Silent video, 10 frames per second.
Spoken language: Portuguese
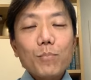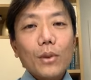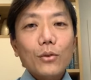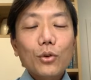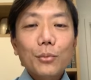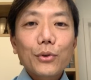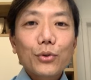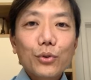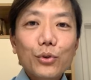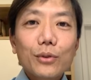Estou é,
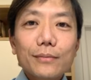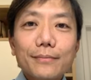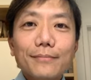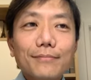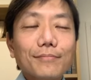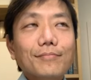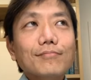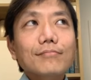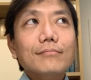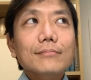muito
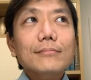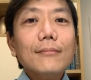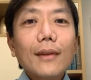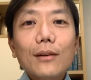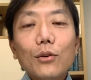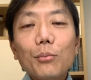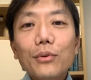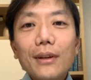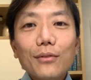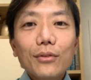com
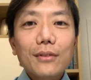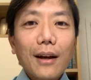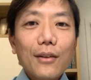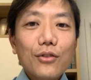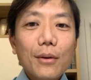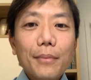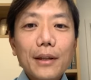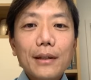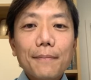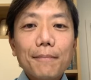muita vontade de
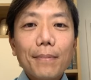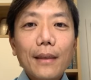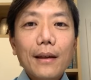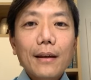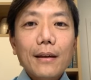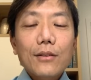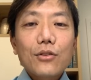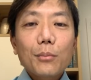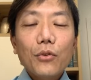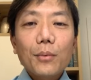abrir,
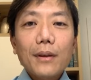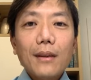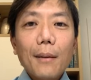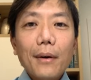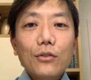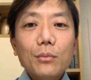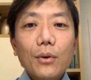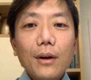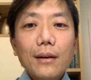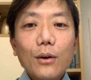de movimentar mais o
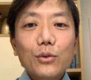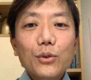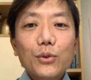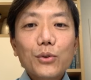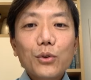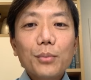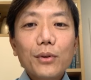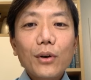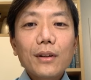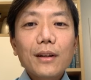meu canal do YouTube.
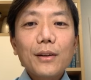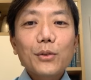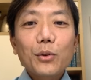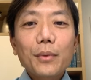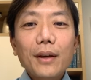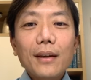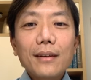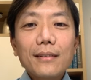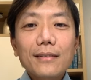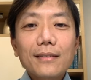Oi, Lili, tudo
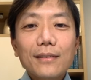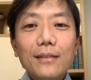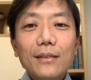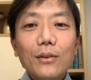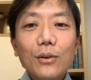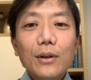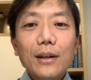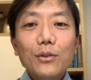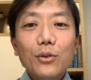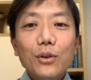bem? Oi,
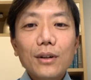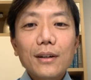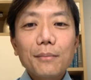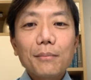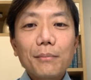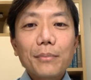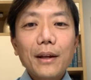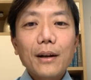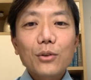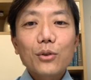cantora
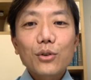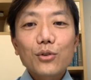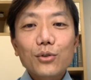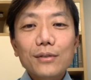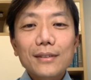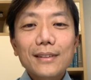Pri Cardoso.